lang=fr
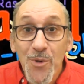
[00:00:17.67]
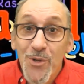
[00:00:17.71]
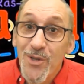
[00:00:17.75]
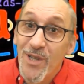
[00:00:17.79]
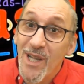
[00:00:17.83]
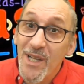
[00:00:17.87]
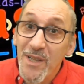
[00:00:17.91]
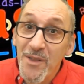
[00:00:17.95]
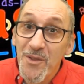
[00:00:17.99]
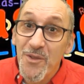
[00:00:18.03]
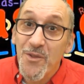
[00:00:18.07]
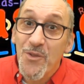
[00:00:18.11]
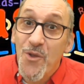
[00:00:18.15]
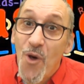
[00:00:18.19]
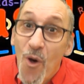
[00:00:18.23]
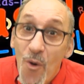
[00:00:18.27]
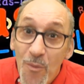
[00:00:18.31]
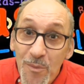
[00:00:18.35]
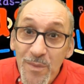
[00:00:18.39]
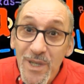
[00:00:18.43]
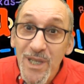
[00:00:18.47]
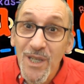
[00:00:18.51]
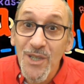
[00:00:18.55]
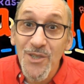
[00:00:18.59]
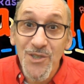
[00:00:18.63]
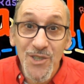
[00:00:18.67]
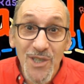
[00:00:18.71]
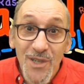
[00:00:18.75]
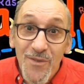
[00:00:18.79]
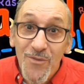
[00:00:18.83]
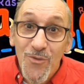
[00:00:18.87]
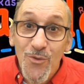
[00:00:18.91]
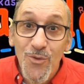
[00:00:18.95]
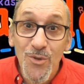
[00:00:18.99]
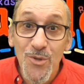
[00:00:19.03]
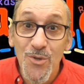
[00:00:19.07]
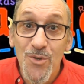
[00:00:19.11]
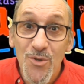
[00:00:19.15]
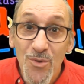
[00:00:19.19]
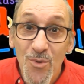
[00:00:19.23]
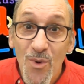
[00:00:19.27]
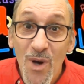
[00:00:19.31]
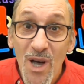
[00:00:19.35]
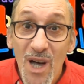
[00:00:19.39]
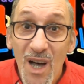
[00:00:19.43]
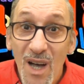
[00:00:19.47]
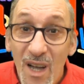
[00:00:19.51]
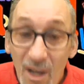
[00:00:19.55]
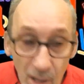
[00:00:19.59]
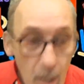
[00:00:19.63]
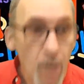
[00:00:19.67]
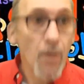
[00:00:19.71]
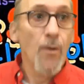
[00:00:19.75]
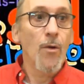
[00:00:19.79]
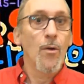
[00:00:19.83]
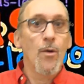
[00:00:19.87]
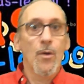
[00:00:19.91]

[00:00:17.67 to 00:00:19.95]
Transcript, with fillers: peut-être, dormir chez vous ce soir.